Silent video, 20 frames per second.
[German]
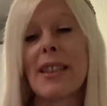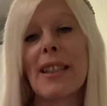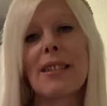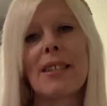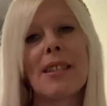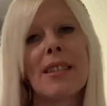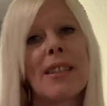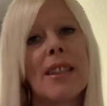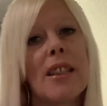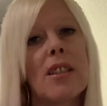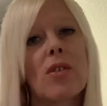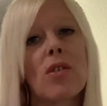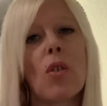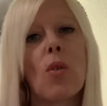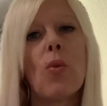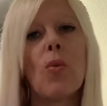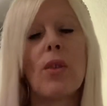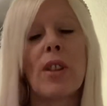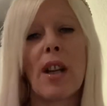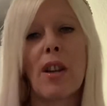Das ist nichts
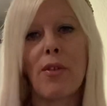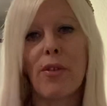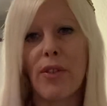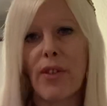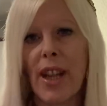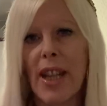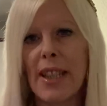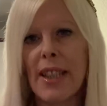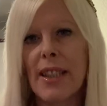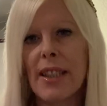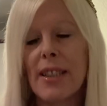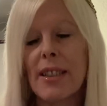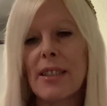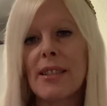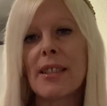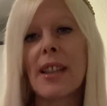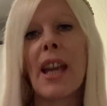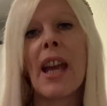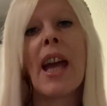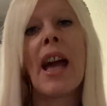Unauffälliges,